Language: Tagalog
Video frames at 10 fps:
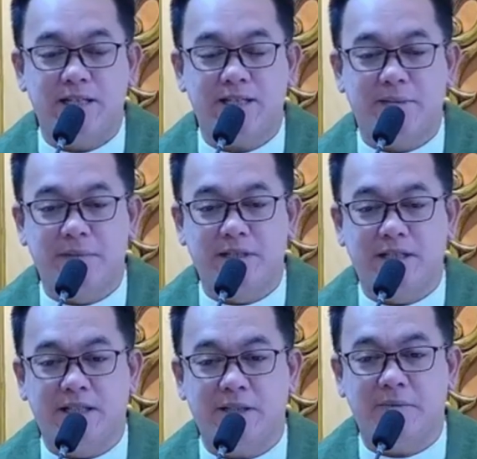Kaya nga
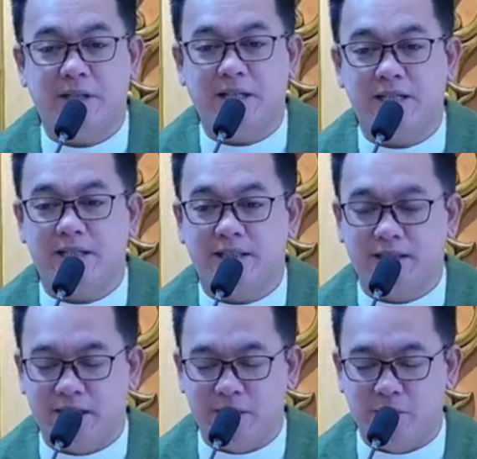sabi niya, nagbigay
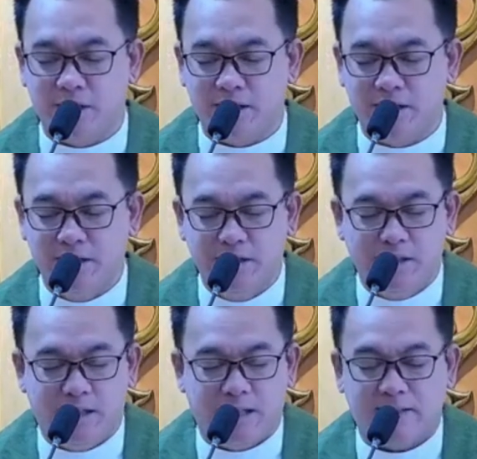siya ng dalawang
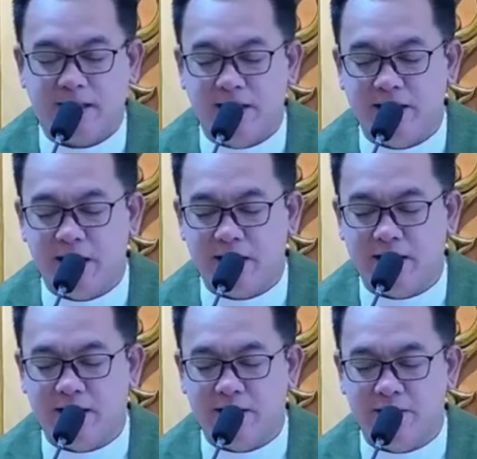
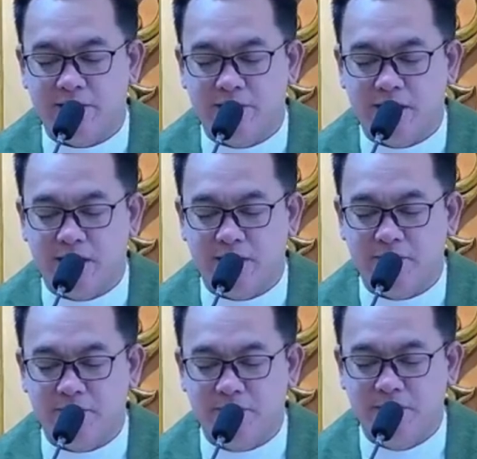atalinghaga, no?
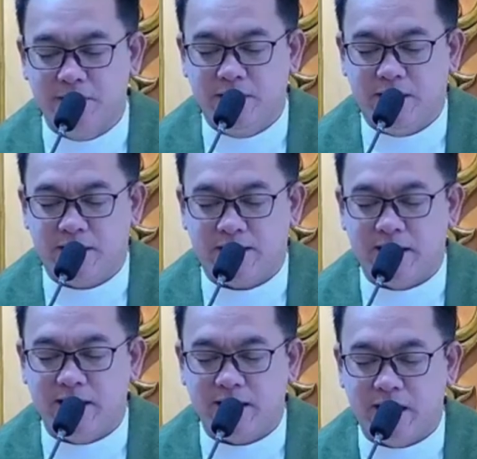Ang
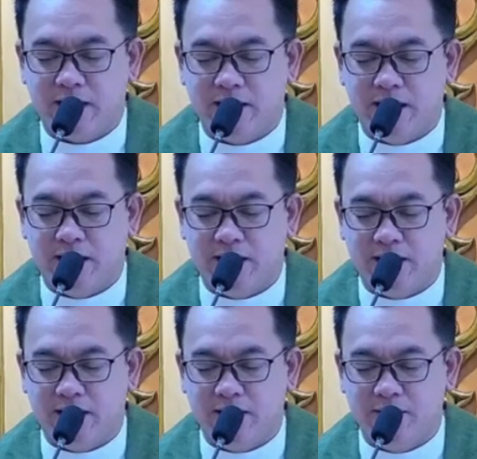atalinghaga
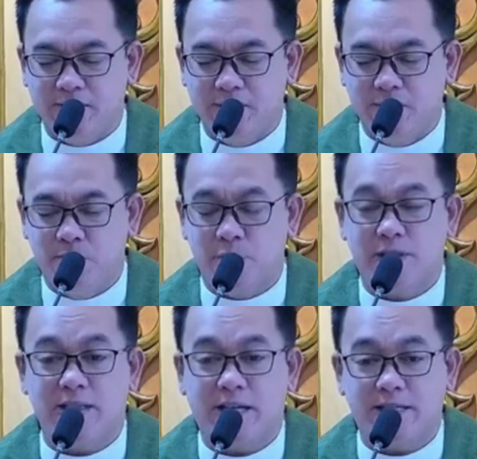ng
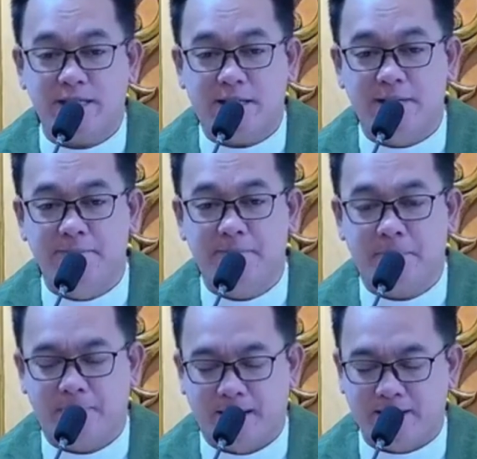mustasa
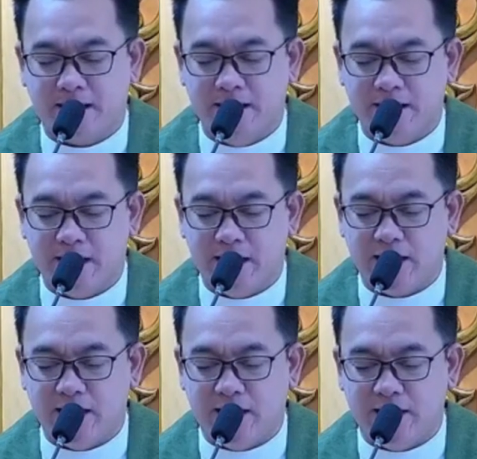at
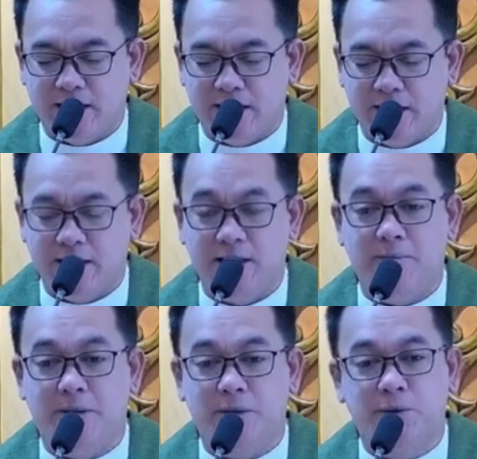talinghaga
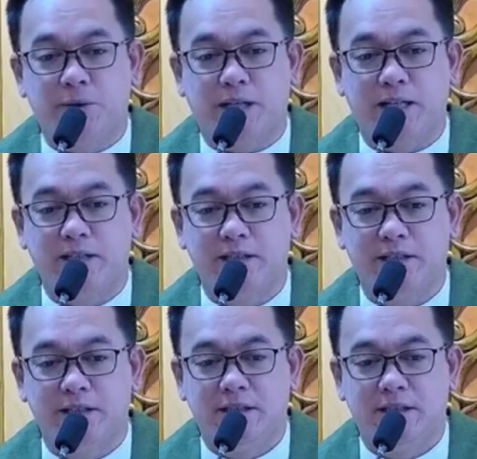ng libadura.